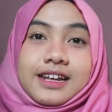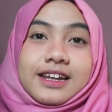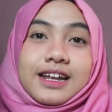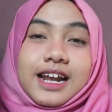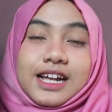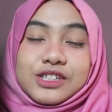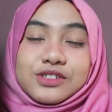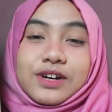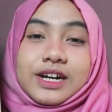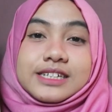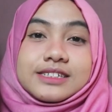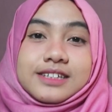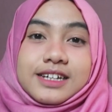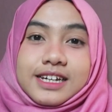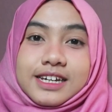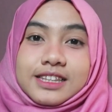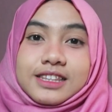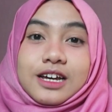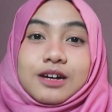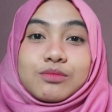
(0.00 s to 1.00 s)
Nah langsung
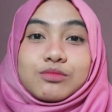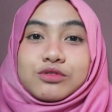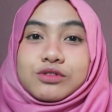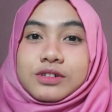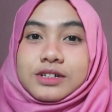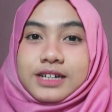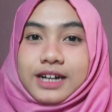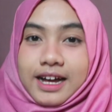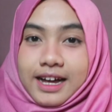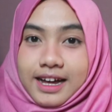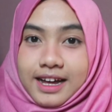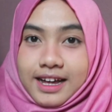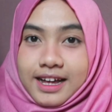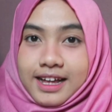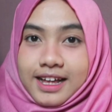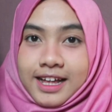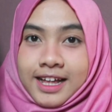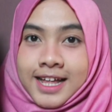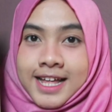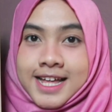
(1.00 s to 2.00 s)
aja kita
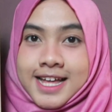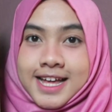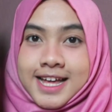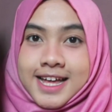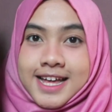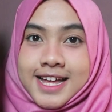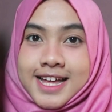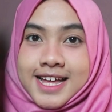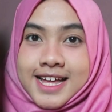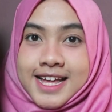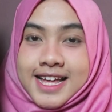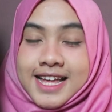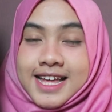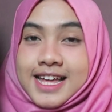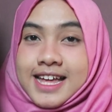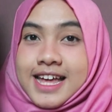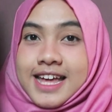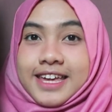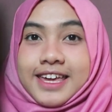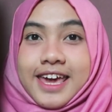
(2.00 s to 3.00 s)
buka
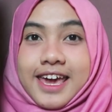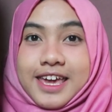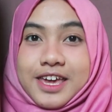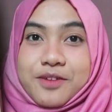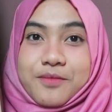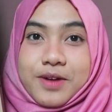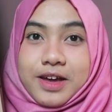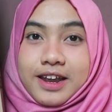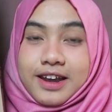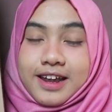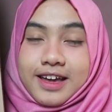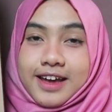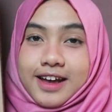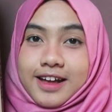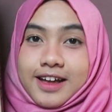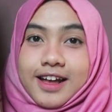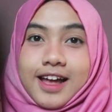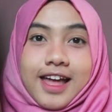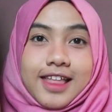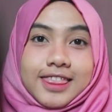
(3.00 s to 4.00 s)
kayak gimana
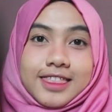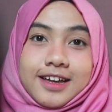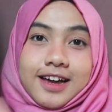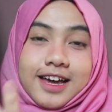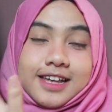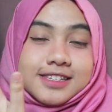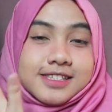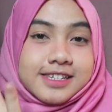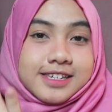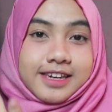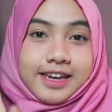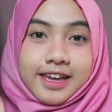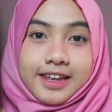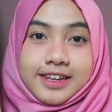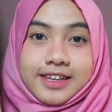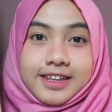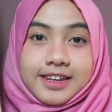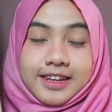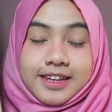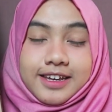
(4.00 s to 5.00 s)
kegantengan si
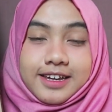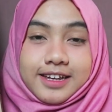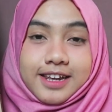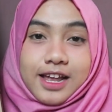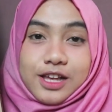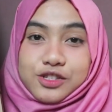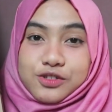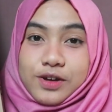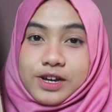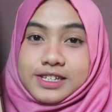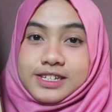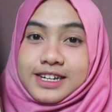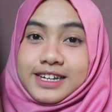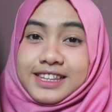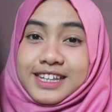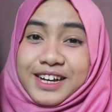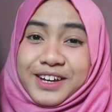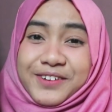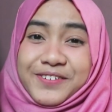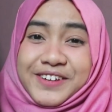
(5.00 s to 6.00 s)
Ken ini langsung aja
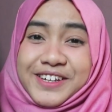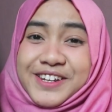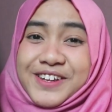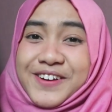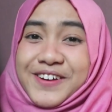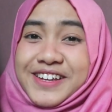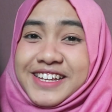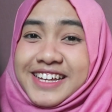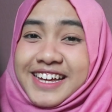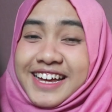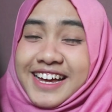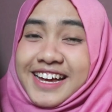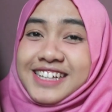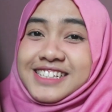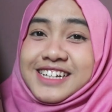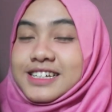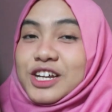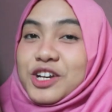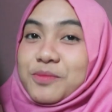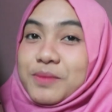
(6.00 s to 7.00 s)
kita ke videonya
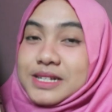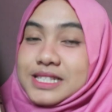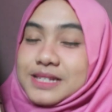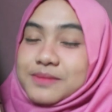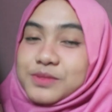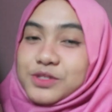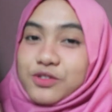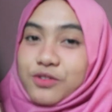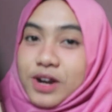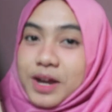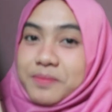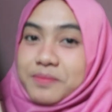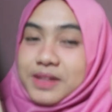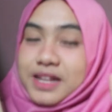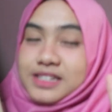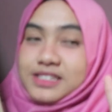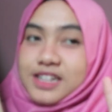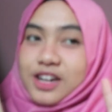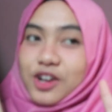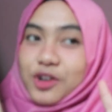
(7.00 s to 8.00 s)
jangan lupa subscribe
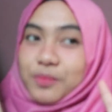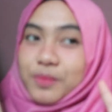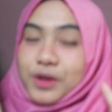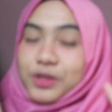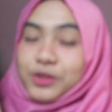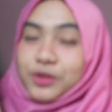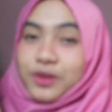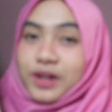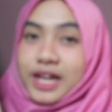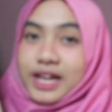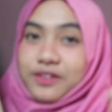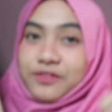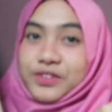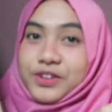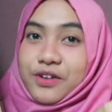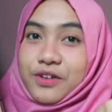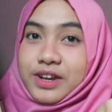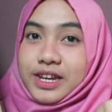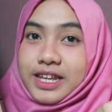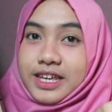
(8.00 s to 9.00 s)
dan jangan lupa untuk like
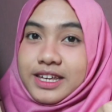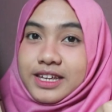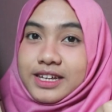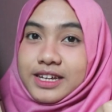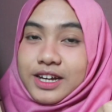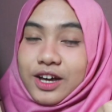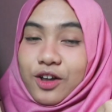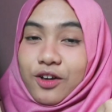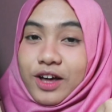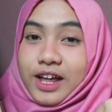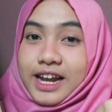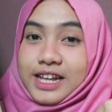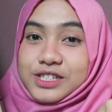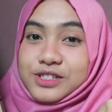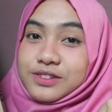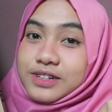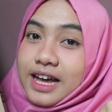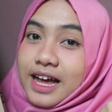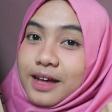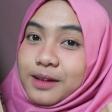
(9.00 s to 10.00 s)
video ini kalau kalian
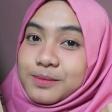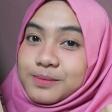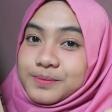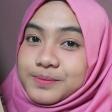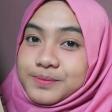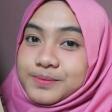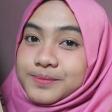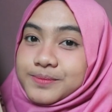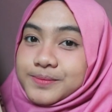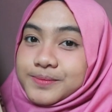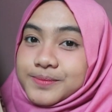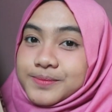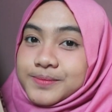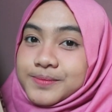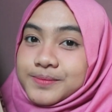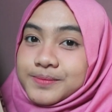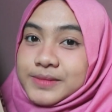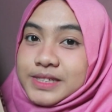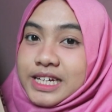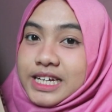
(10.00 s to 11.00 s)
suka
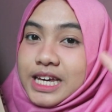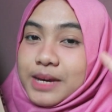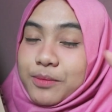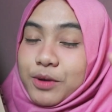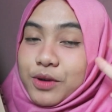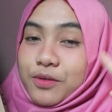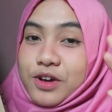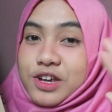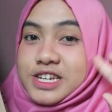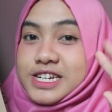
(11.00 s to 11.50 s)
keep on